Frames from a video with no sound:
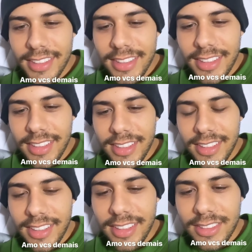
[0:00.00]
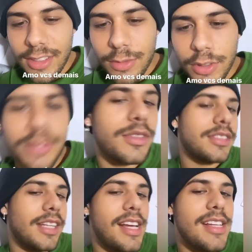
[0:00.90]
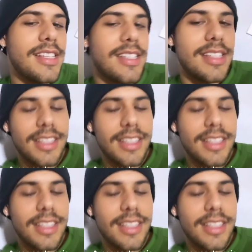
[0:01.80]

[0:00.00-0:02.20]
E se não fosse vocês,